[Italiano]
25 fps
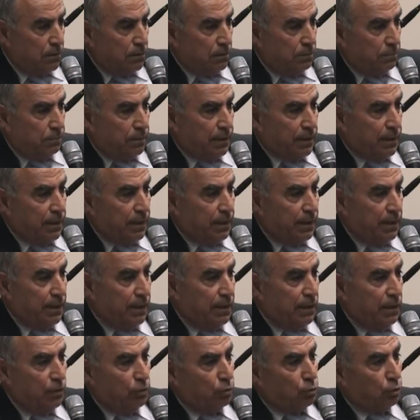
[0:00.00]

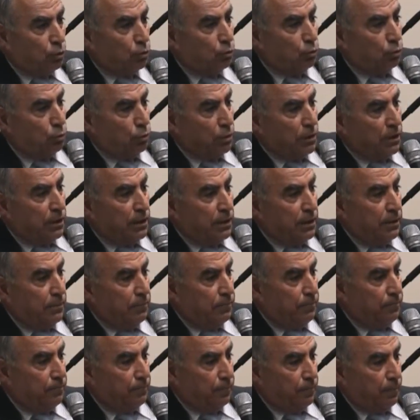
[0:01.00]
perché
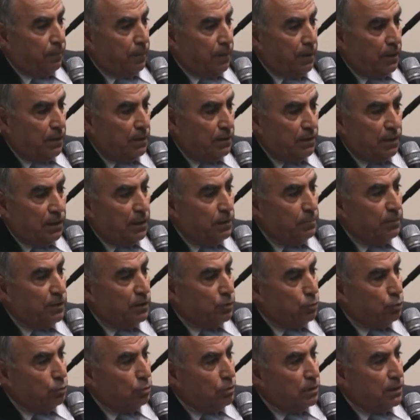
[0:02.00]
introdurre delle
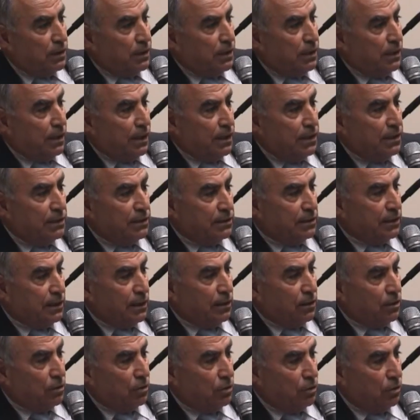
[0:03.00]
betulle
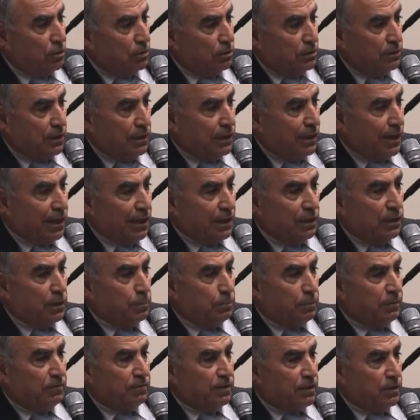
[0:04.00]
all'interno dell'area del
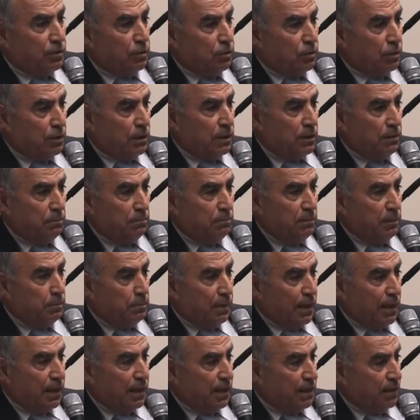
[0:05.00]
pavaglione mi
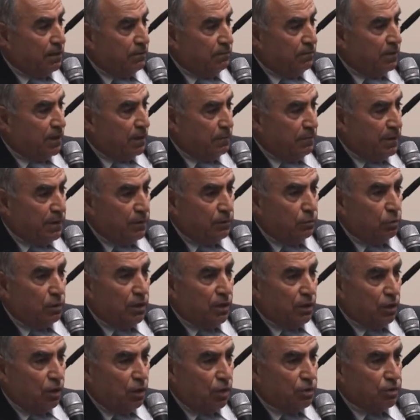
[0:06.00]
pare veramente
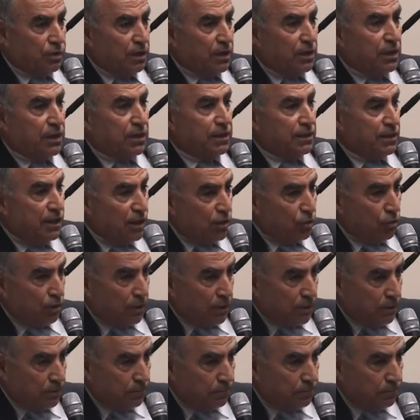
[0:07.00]
una cosa ridicola.